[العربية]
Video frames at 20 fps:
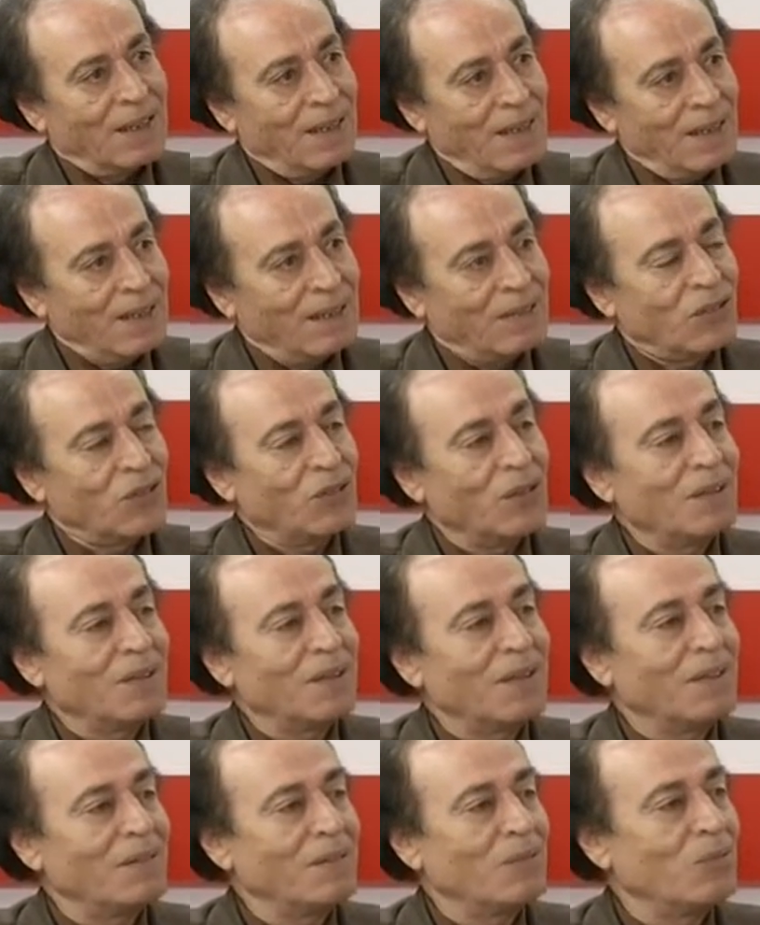كانت
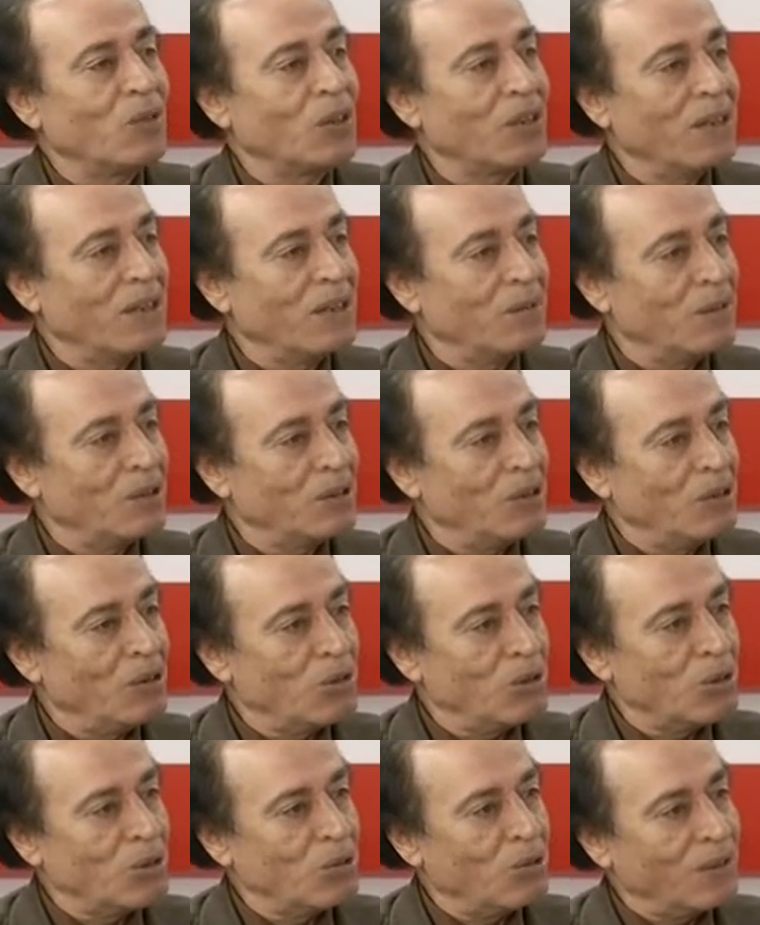آه، منظمة
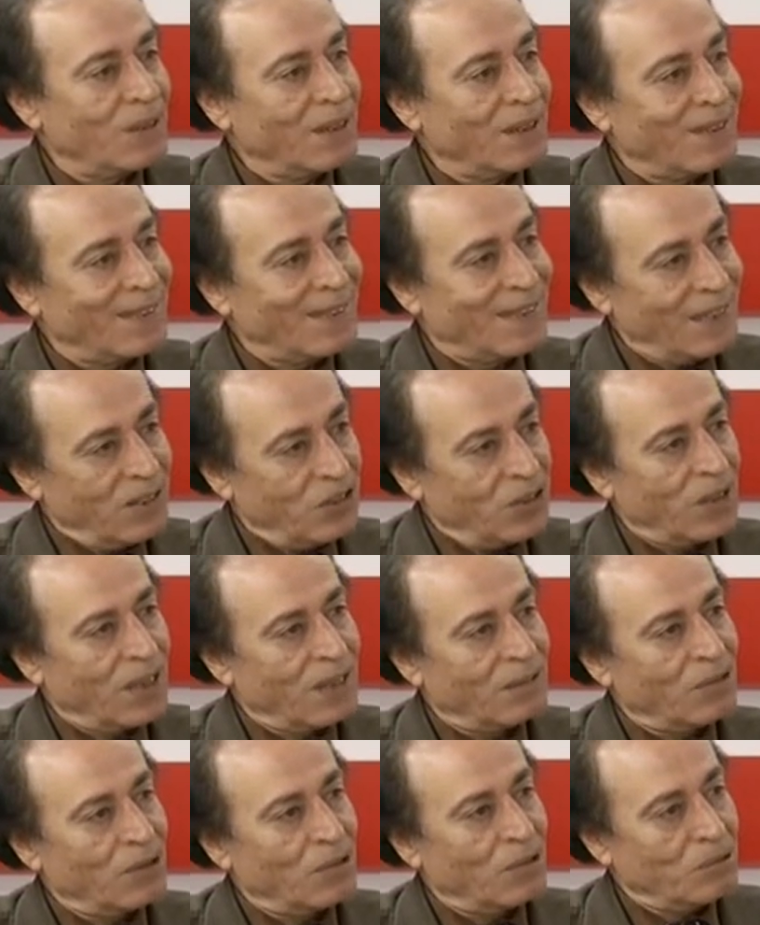اليونسكو قد
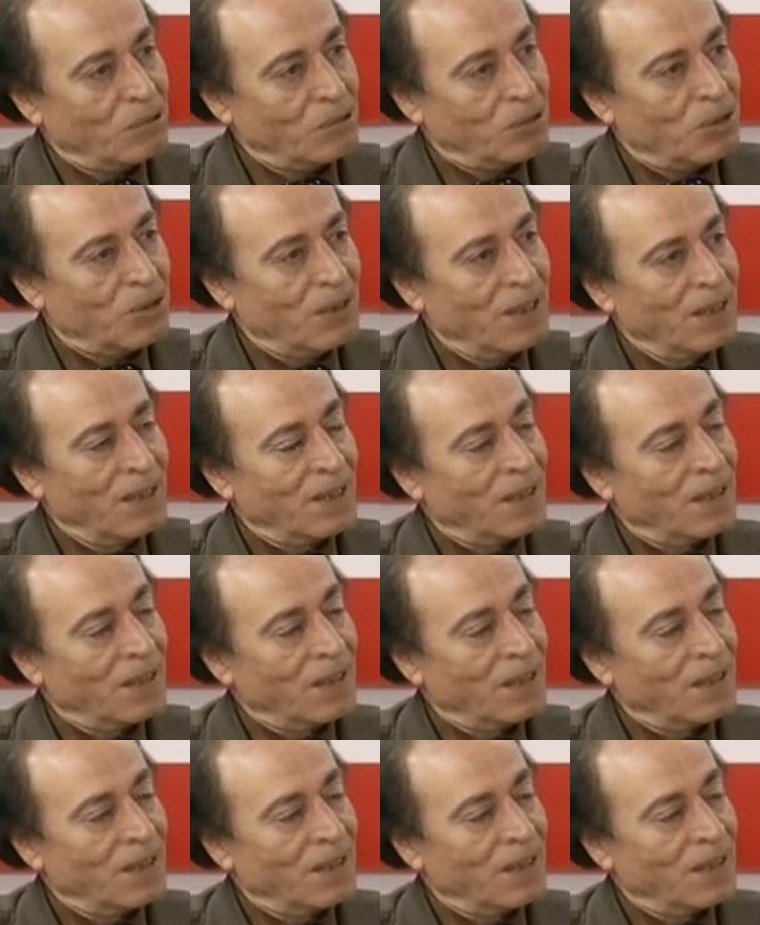سجلت القدس